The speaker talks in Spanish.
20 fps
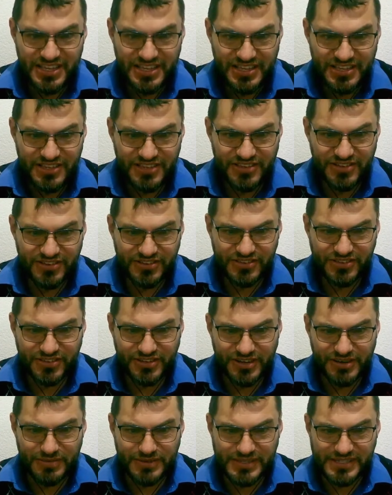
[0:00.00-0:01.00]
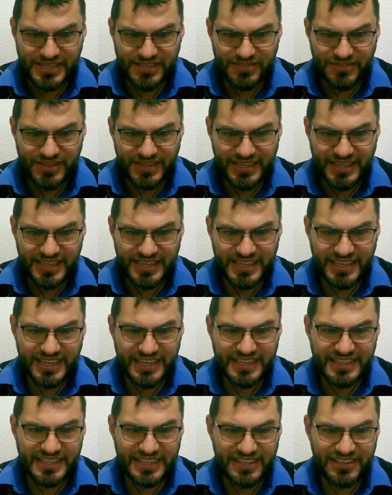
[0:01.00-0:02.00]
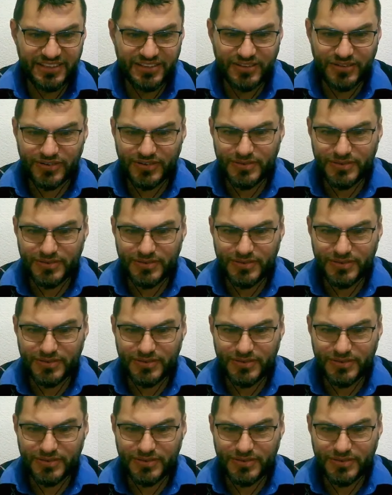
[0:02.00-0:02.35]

Yo estoy revisando aquí que tanto